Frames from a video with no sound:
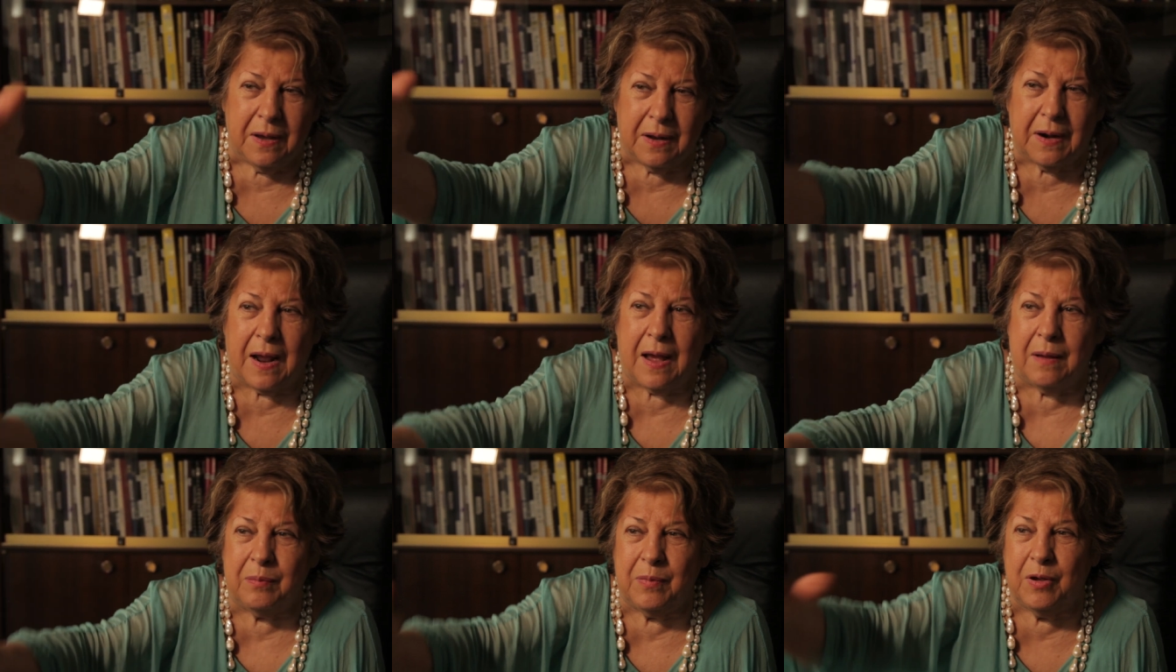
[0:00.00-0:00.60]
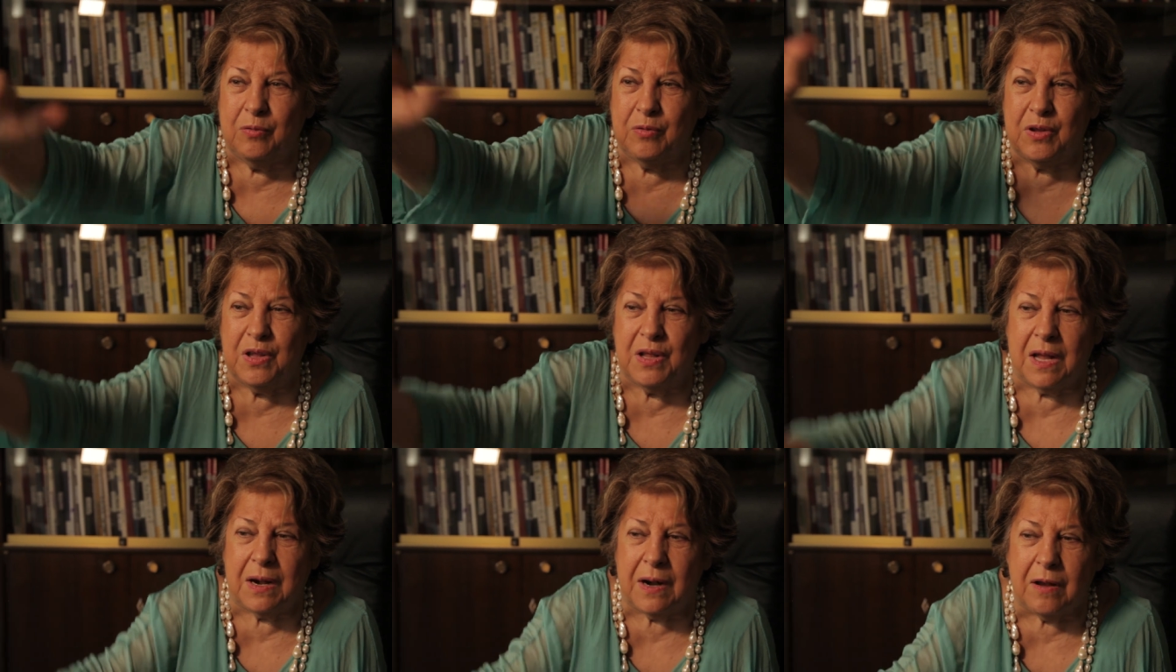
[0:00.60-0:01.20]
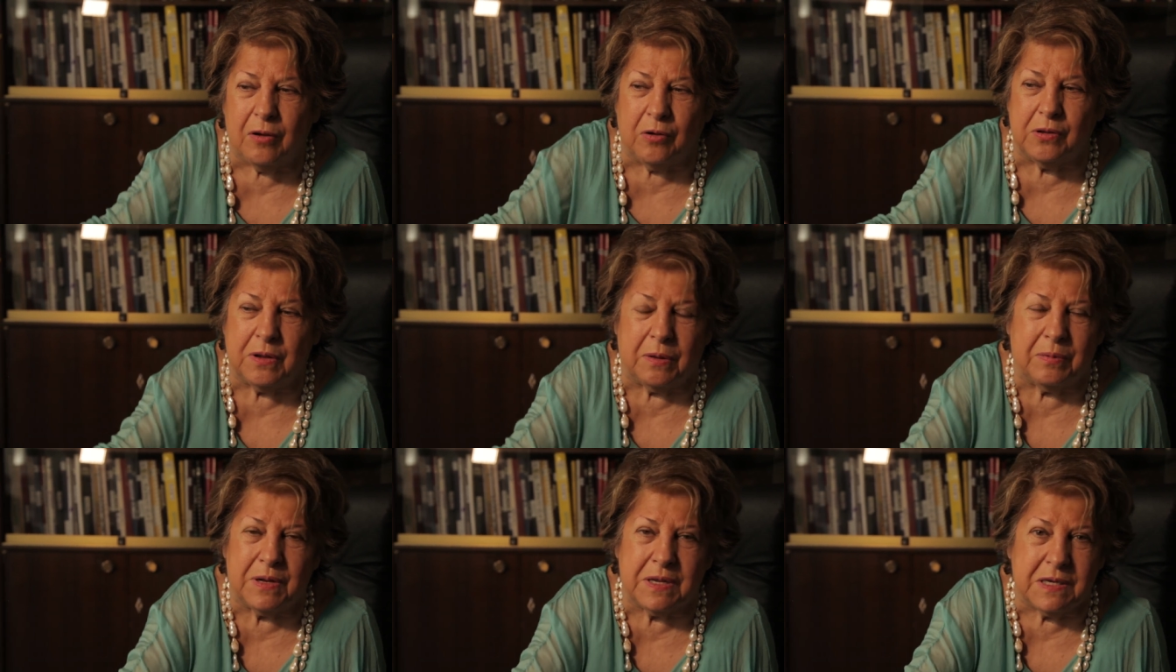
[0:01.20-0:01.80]
rame o di
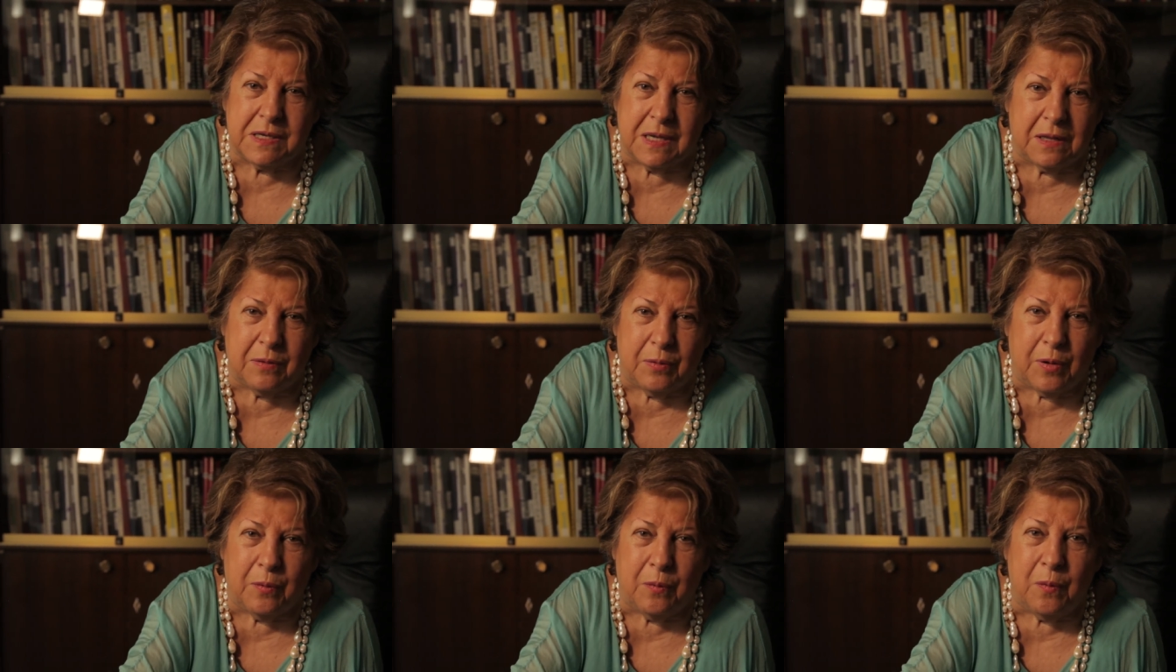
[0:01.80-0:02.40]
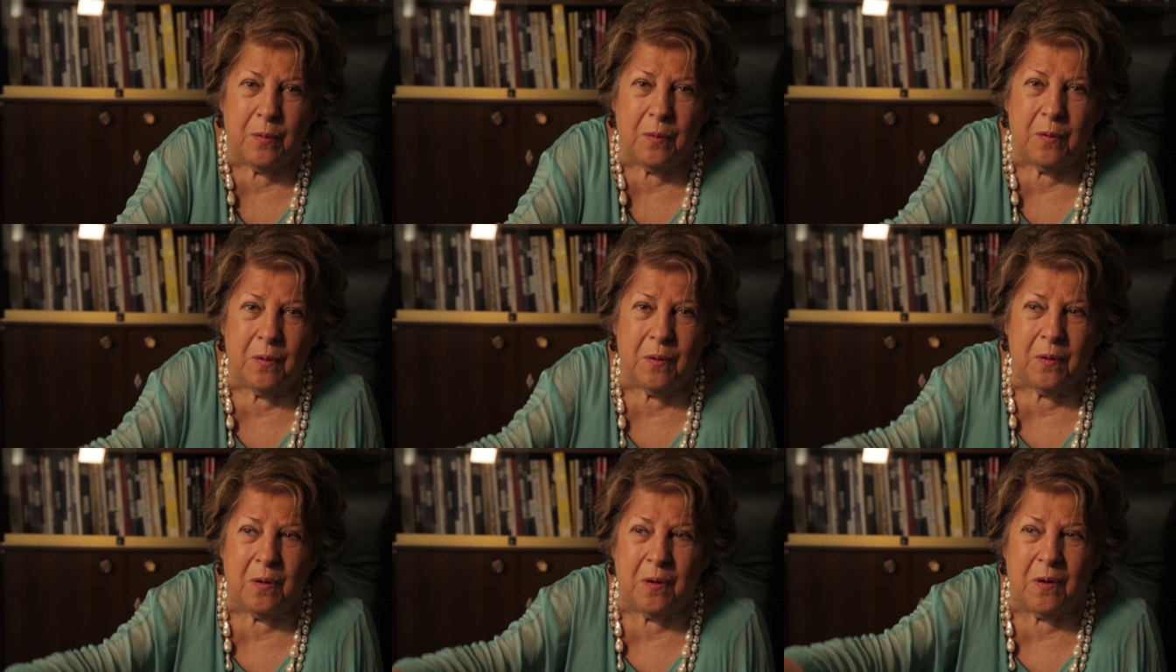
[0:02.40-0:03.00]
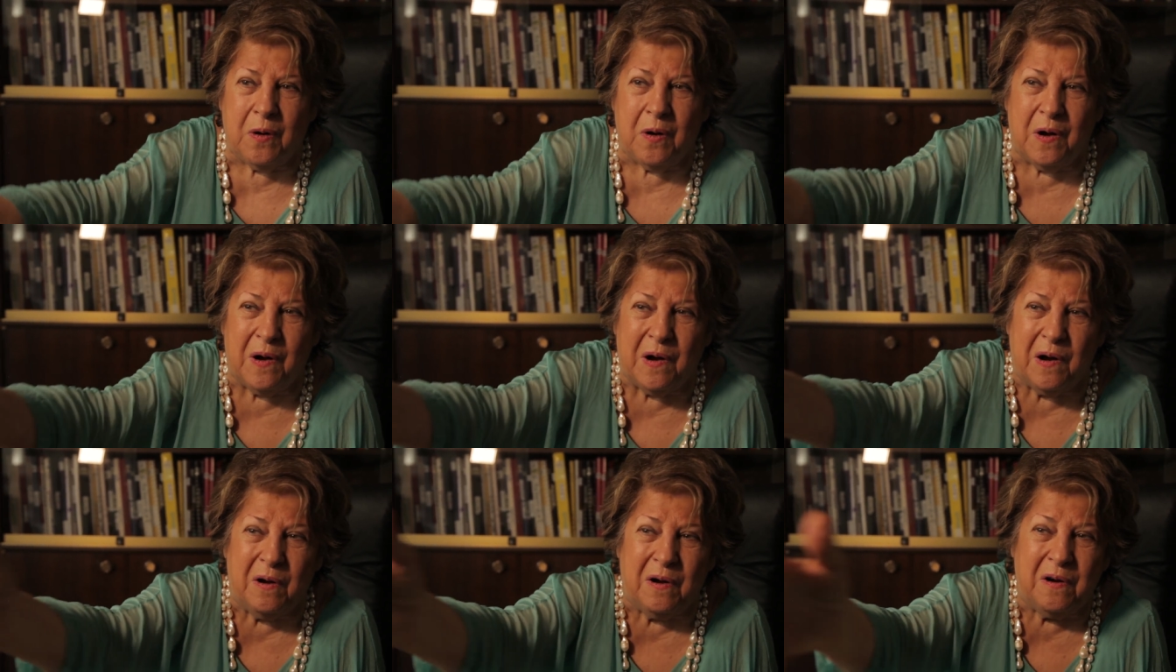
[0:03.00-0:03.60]
terracotta perché sentiva
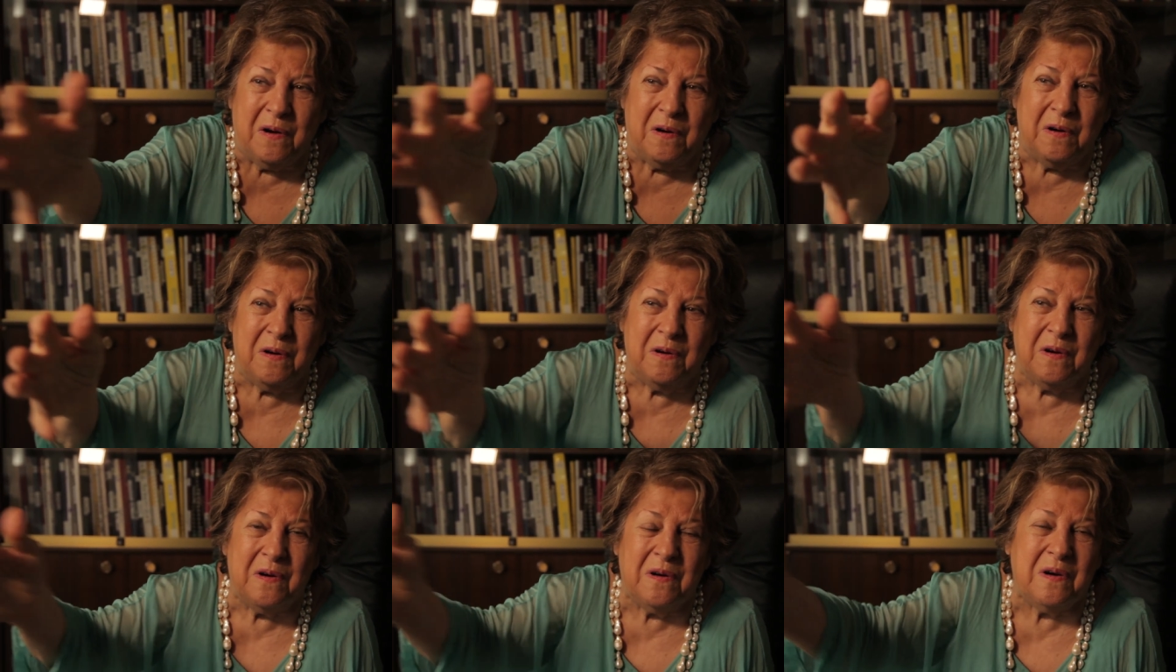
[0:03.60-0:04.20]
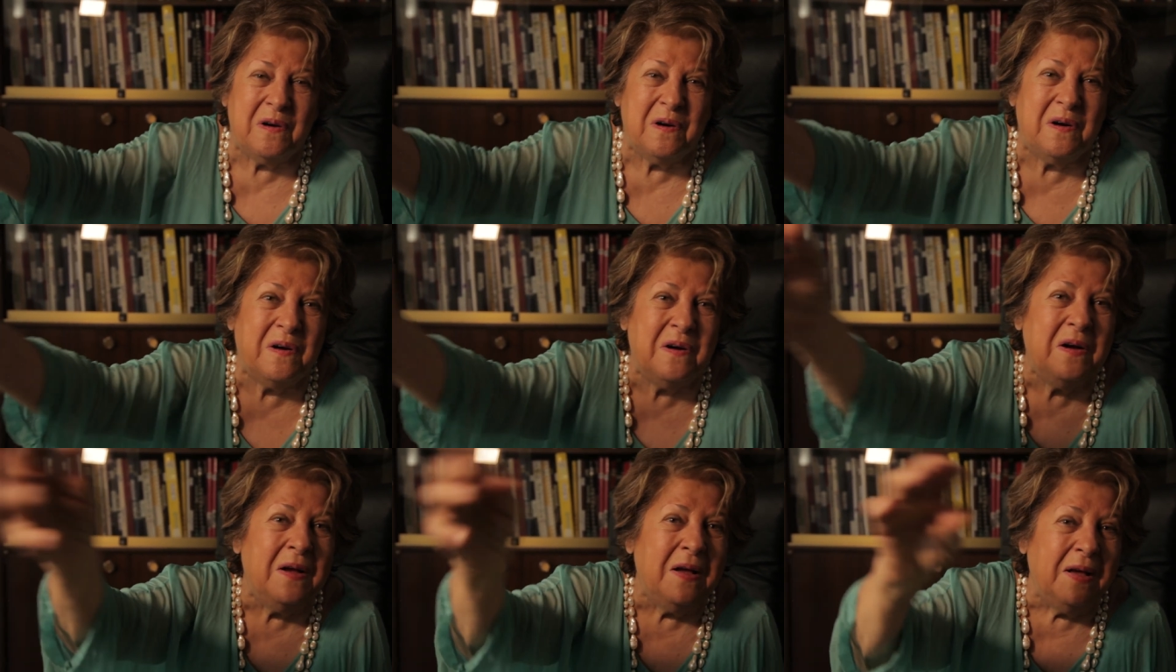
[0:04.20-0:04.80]
oh,